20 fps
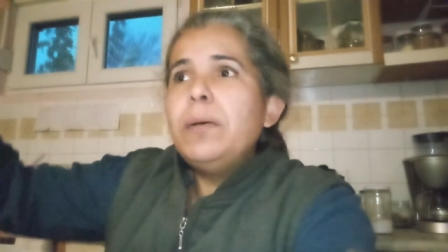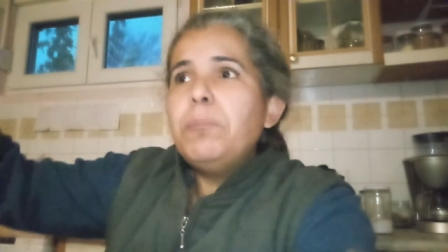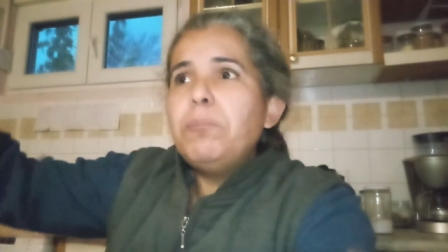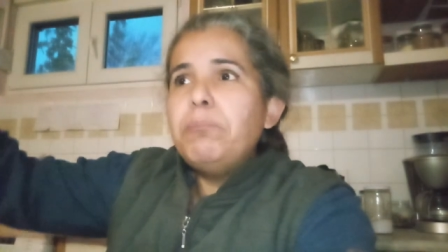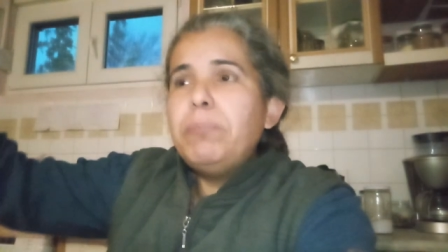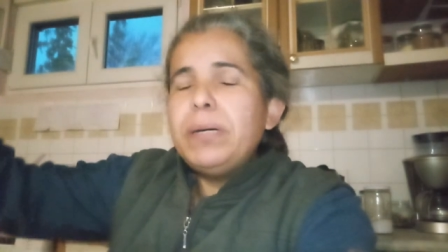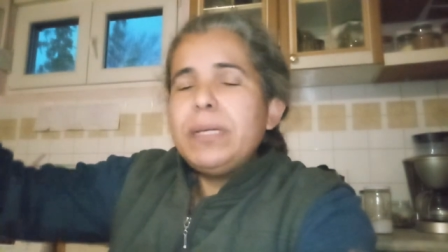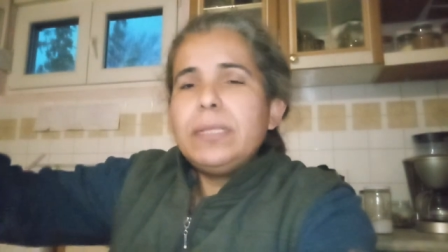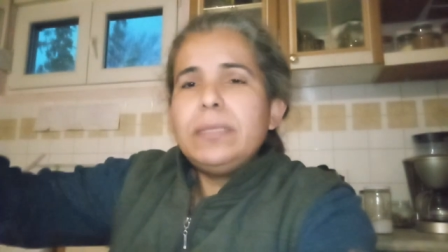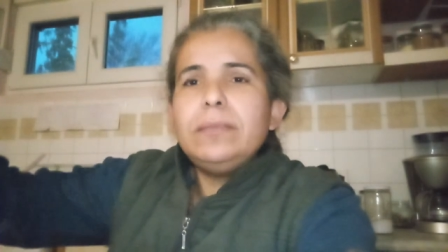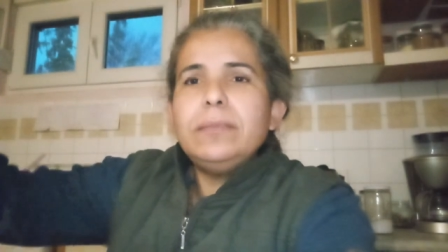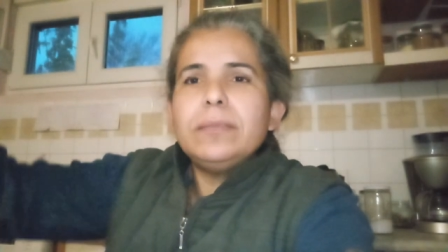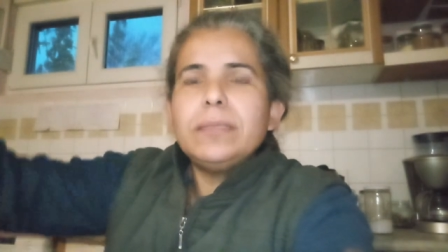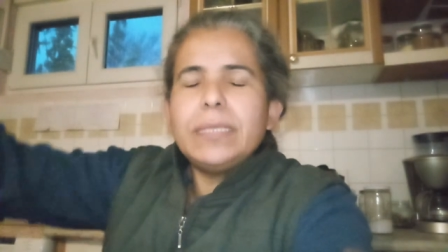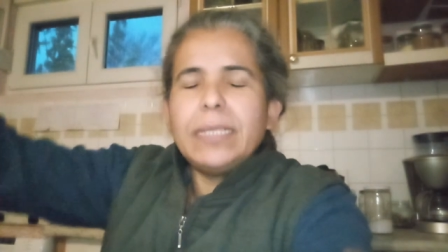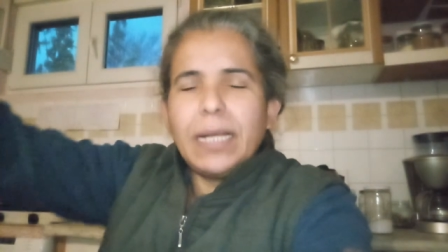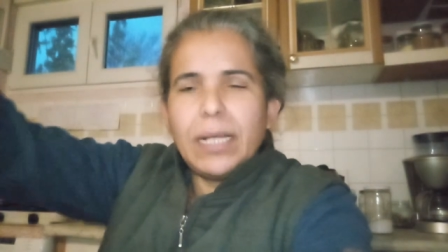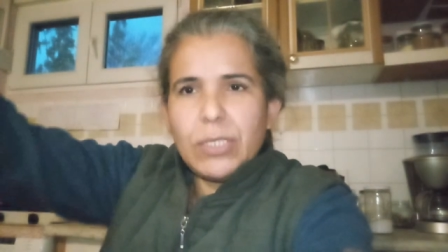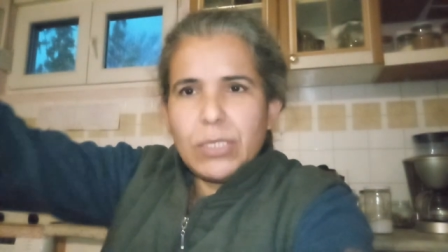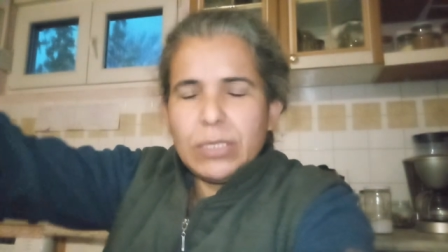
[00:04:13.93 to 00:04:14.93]
barın
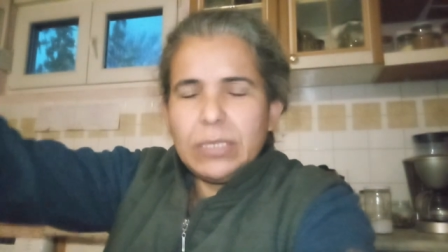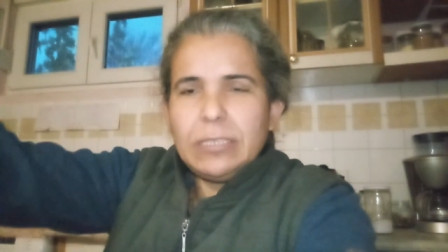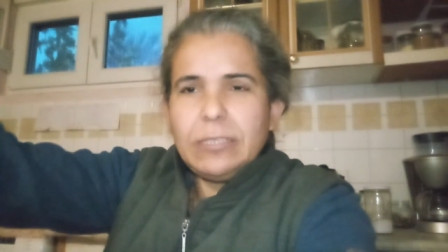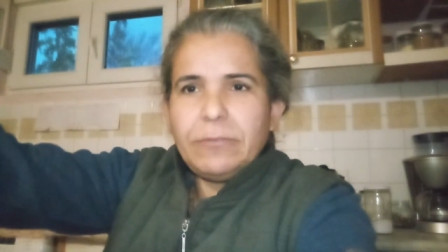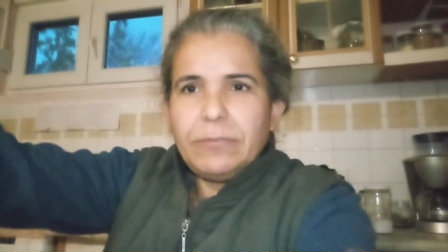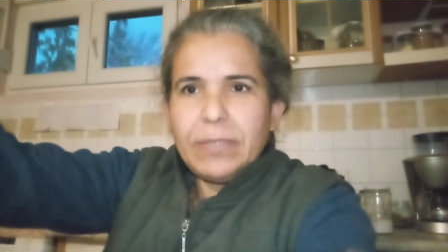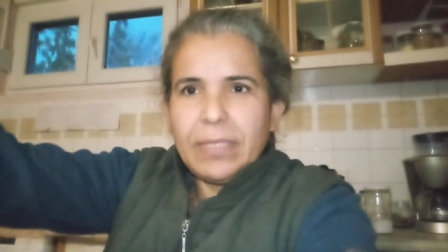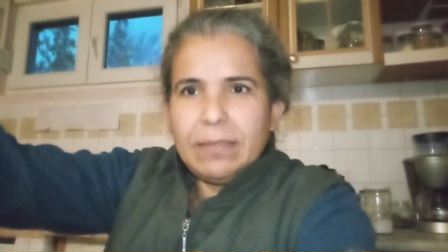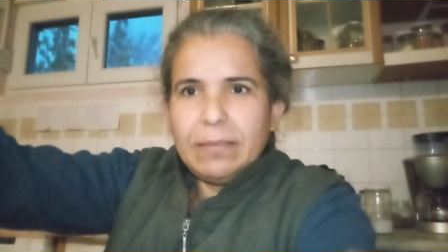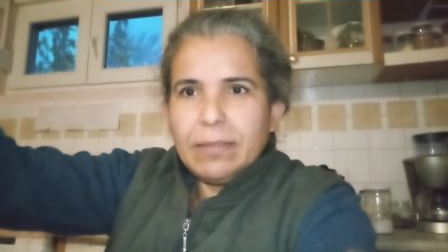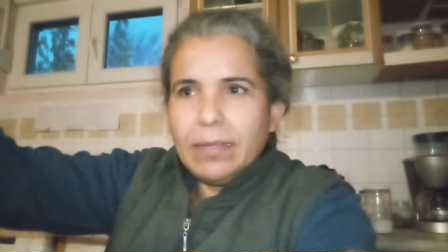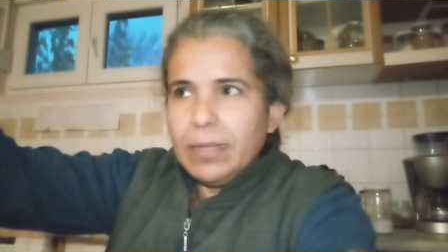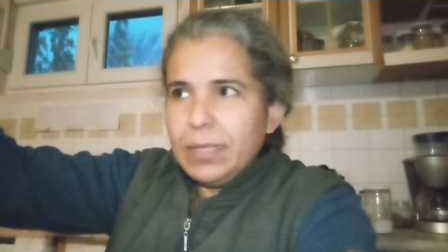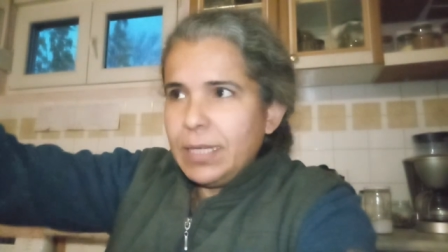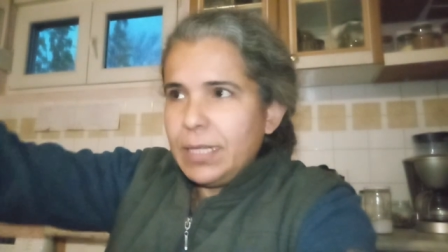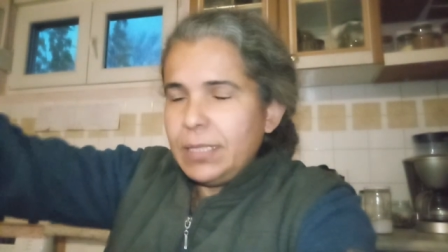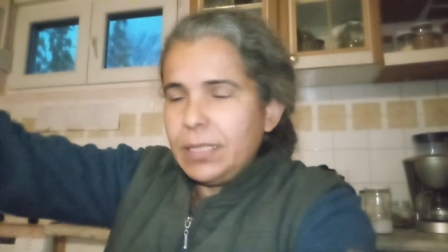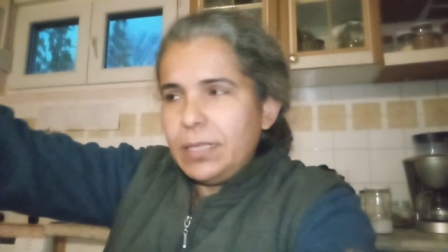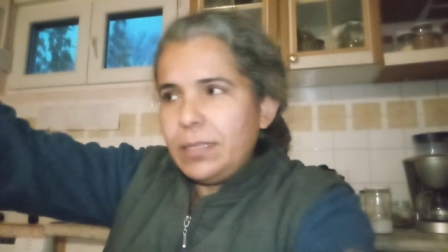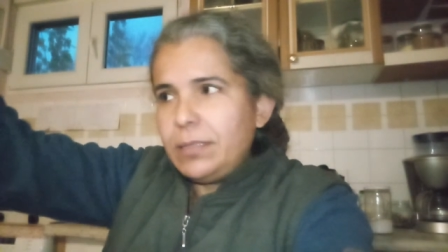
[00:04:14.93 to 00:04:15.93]
karşı tarafı
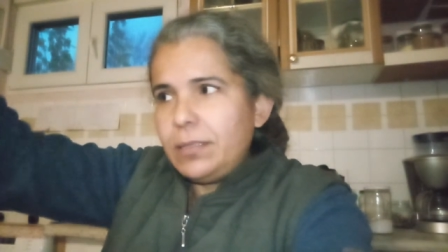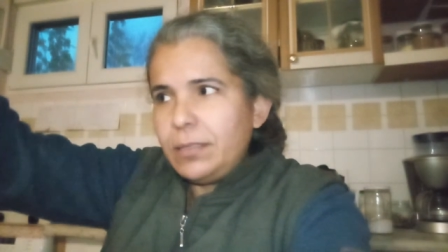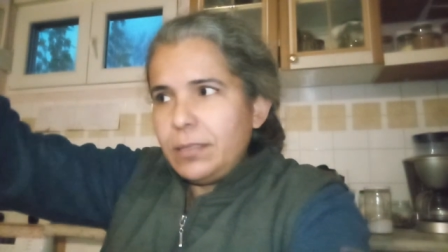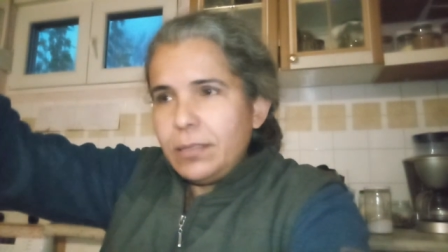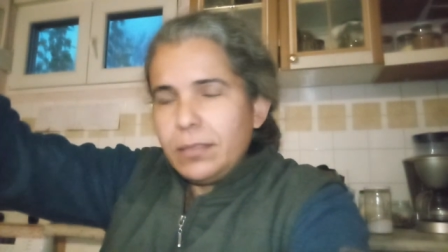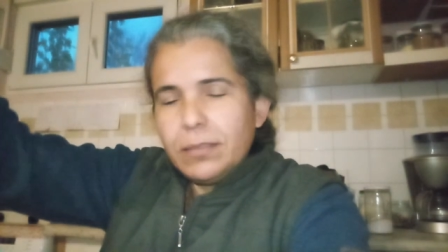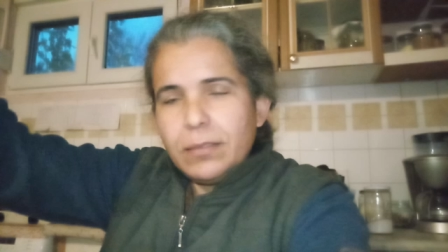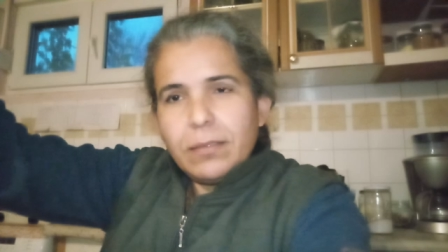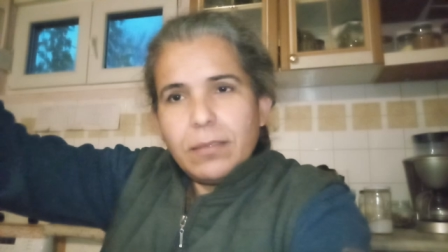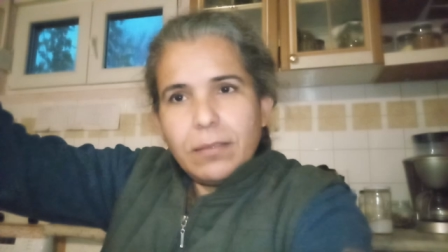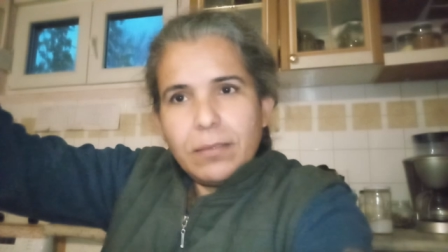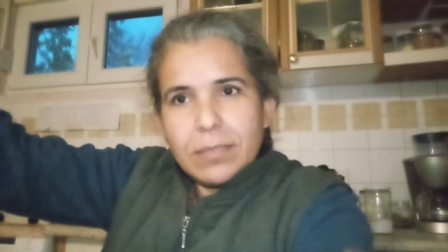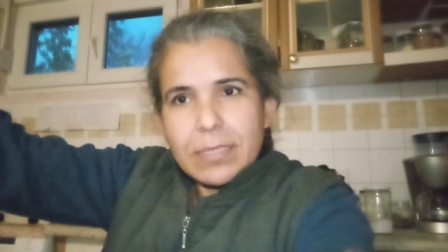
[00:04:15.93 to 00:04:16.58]
İtalya hani e,